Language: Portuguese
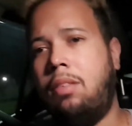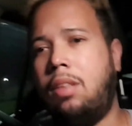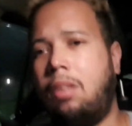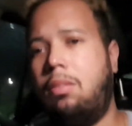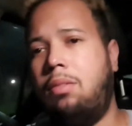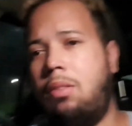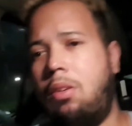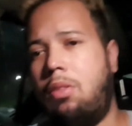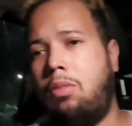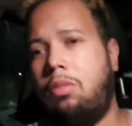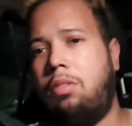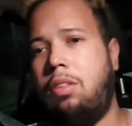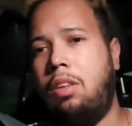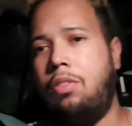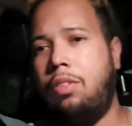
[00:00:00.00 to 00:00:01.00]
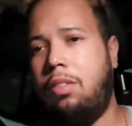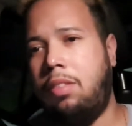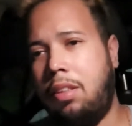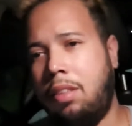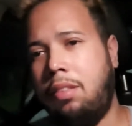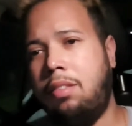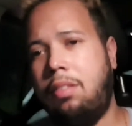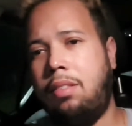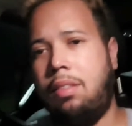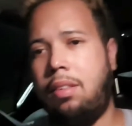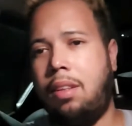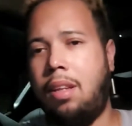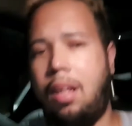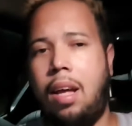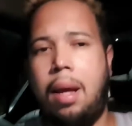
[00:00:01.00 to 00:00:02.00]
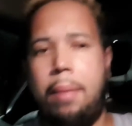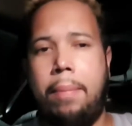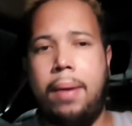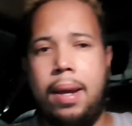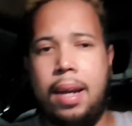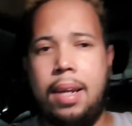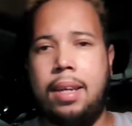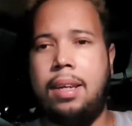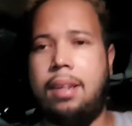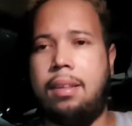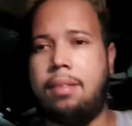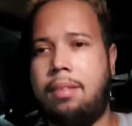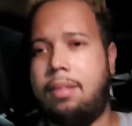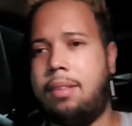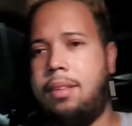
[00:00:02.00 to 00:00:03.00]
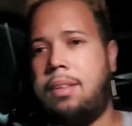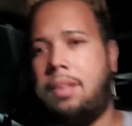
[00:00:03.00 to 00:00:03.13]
Então eu aconselho vocês a pegar Kicks.